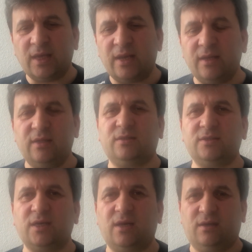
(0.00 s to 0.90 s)
Yani
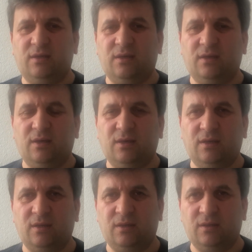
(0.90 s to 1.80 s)
iltica e,
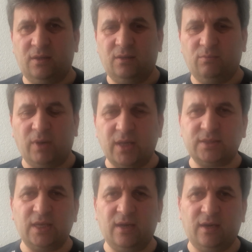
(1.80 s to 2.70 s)

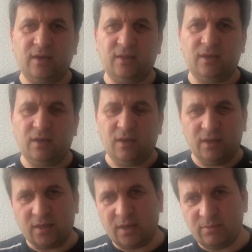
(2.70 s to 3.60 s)
bazı yerlerde
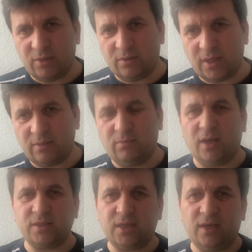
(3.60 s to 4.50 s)
harika bir olay,
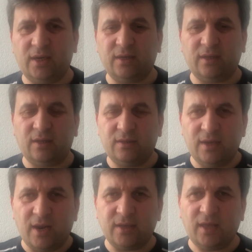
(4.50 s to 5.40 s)
bazı yerlerde
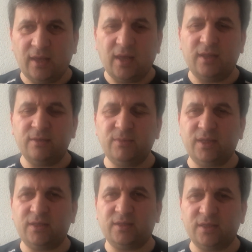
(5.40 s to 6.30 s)
nereden geldim
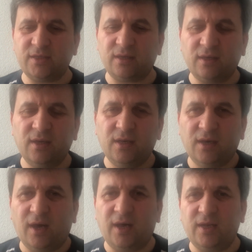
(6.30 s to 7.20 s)
dedirtecek
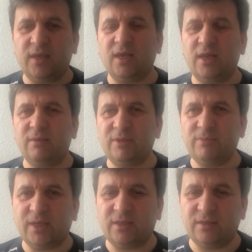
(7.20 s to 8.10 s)
hale
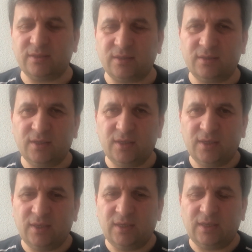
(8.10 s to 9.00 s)
gelebilmektedir.
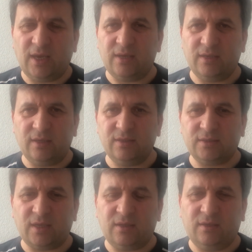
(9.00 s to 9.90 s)
Yani
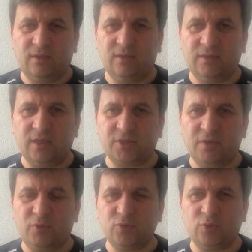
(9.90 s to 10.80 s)
insan e,
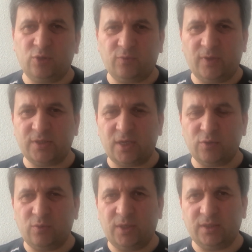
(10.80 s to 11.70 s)
yaşam, özgürlük ve
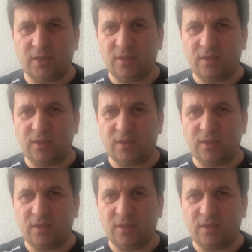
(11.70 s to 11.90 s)
can güvenliği